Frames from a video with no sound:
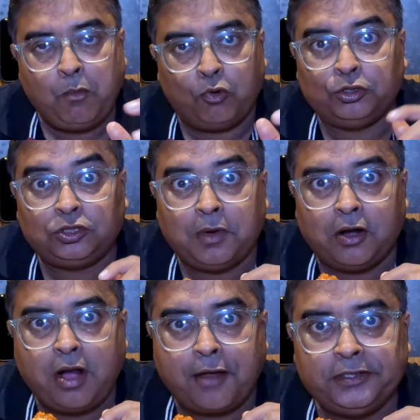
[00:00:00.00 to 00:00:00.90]
বড়োর তো
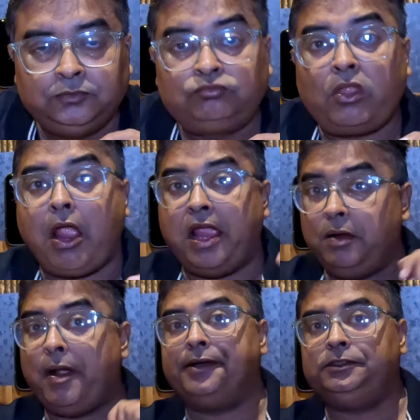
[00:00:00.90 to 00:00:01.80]
ভালো লাগবে
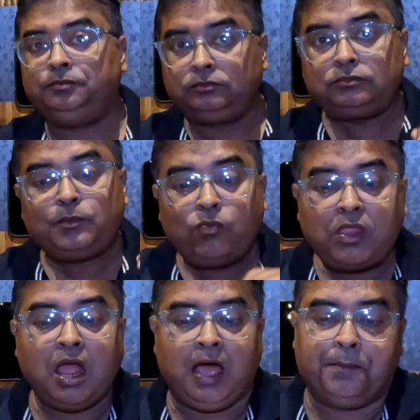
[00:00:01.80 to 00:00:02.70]
এইবার
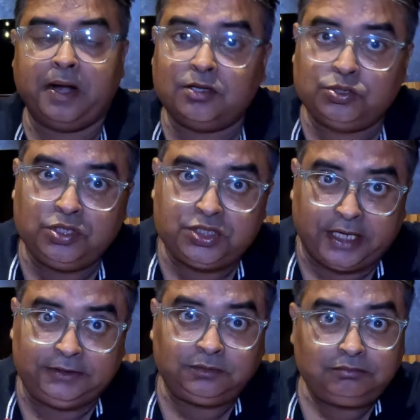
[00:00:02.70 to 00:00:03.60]
আপনারা যদি
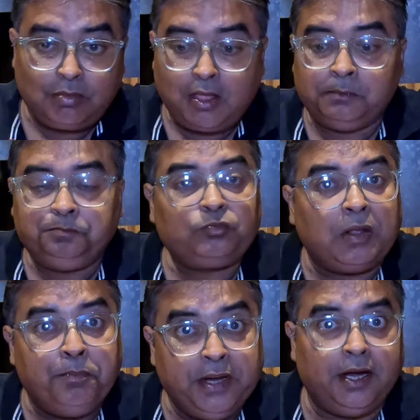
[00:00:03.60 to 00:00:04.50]
চান
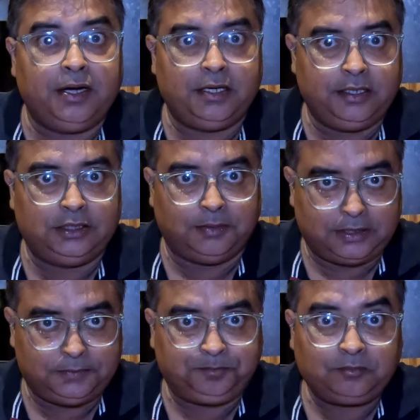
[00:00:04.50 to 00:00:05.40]
বিয়ার নিয়ে নিতে
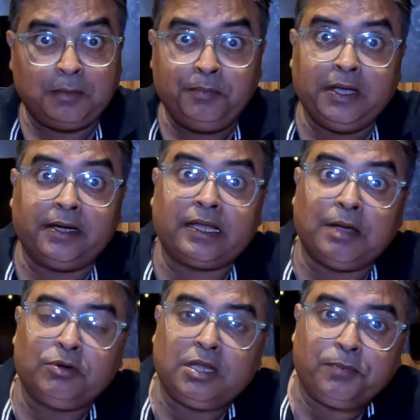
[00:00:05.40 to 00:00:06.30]
পারেন বিয়ারে
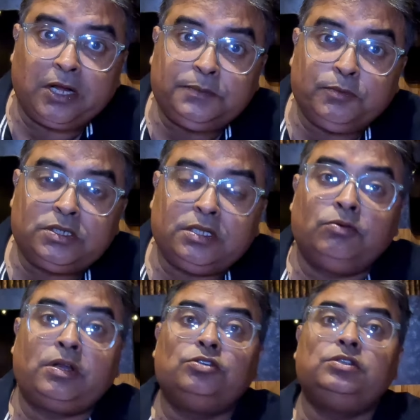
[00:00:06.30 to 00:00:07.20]
কেমন কি প্রাইস পড়ছে
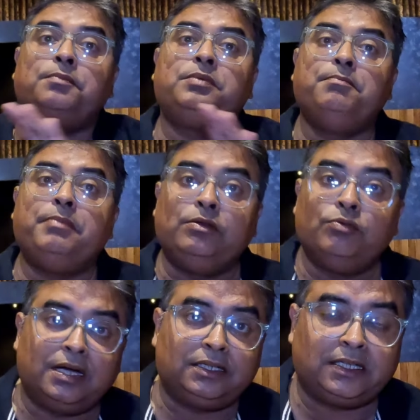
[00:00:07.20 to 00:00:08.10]
ওটা যদি আপনি
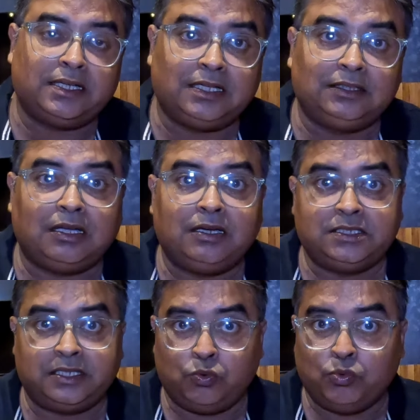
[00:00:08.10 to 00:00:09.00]
মেনু কার্ড থেকে নেন তাহলে
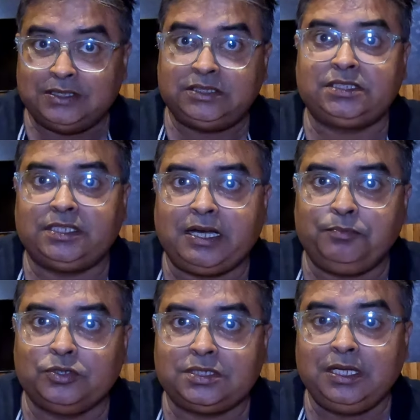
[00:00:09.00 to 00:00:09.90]
যেটা ওয়ান সিক্সটি
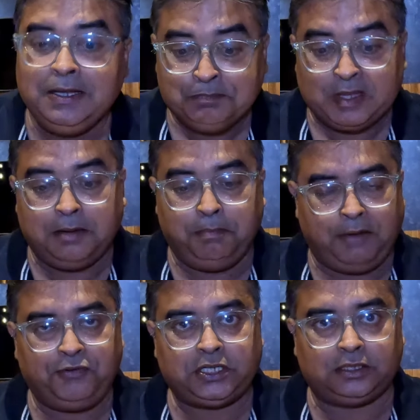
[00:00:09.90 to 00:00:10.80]
নাইন পড়ছে এই
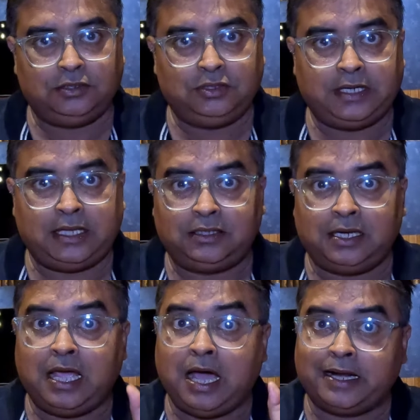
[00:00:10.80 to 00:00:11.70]
বাফের সাথে যদি নেন
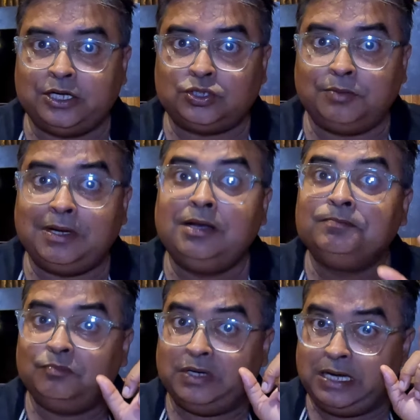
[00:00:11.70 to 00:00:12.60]
তাহলে আড়াইশো এম
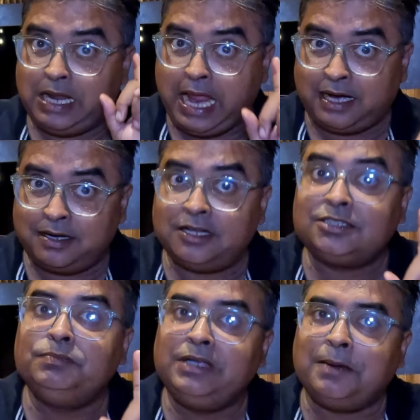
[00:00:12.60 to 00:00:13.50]
মানে এক
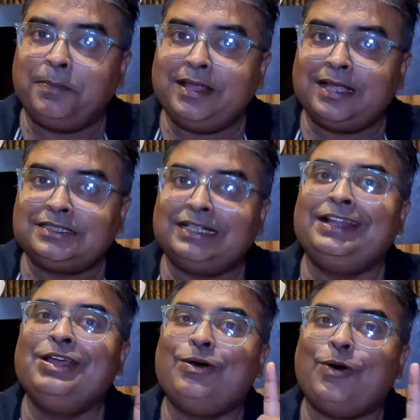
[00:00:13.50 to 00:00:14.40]
গ্লাস বিয়ার পেয়ে যাচ্ছেন
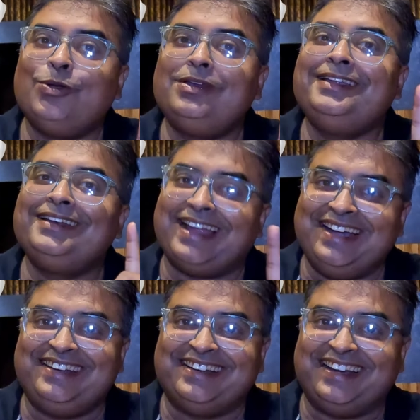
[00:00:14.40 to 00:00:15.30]
অনলি
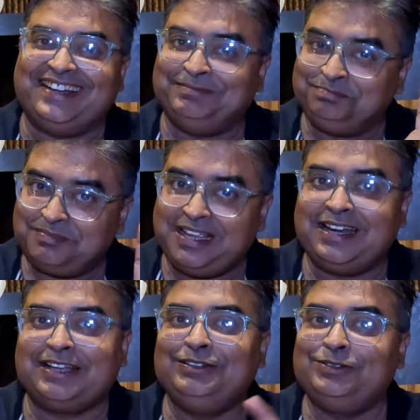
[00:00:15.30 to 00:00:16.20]
নাইনটি নাইনে
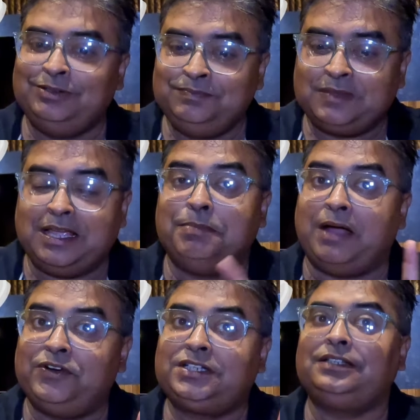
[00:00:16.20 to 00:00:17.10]
এটা কিন্তু এই
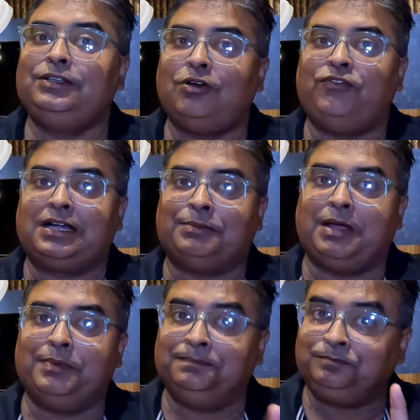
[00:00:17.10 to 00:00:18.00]
বাফের সাথেই অফারটা
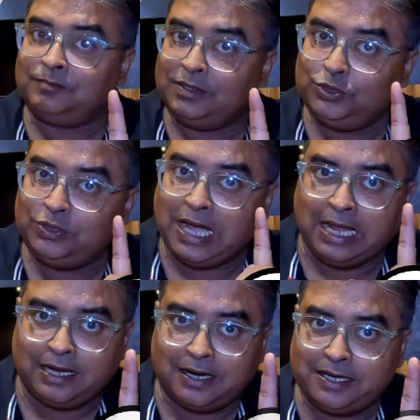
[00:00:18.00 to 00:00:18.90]
পাবেন যদি
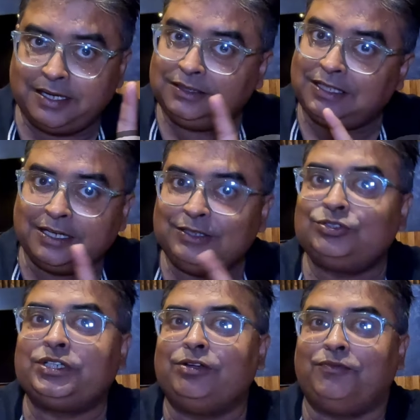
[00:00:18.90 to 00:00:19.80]
আলা কাটে খান তাহলে
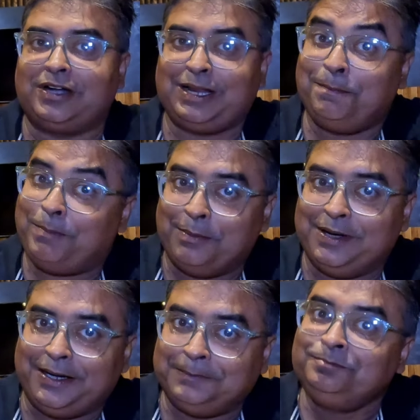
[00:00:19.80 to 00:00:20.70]
কিন্তু সেই অফারটা
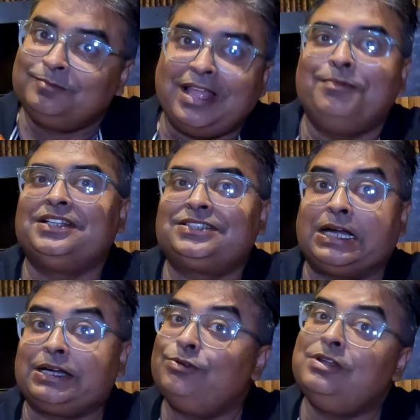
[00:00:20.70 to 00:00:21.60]
পাবেন না এইবার
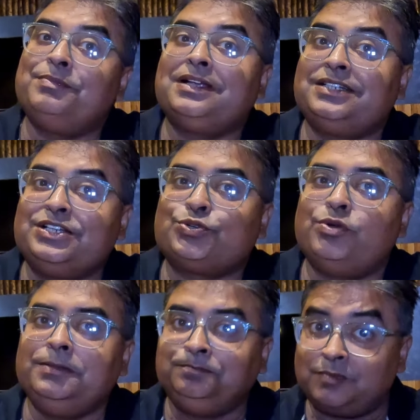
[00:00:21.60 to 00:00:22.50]
স্টার্টারগুলো আমরা শেষ
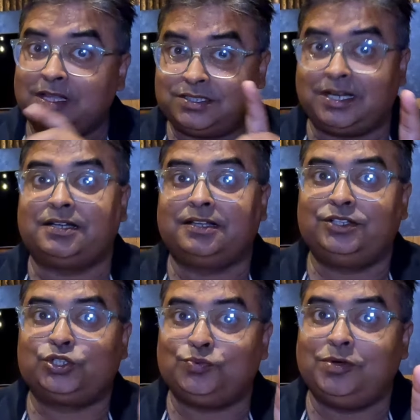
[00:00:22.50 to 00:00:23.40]
করি স্টার্টার
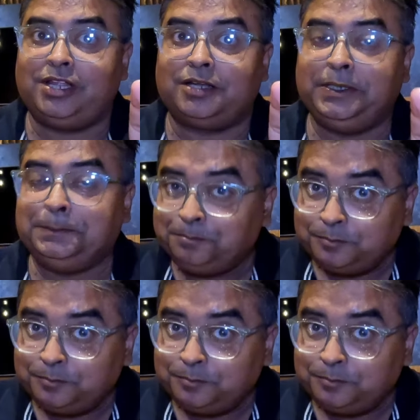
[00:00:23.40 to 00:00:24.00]
খেতে সময় লাগবে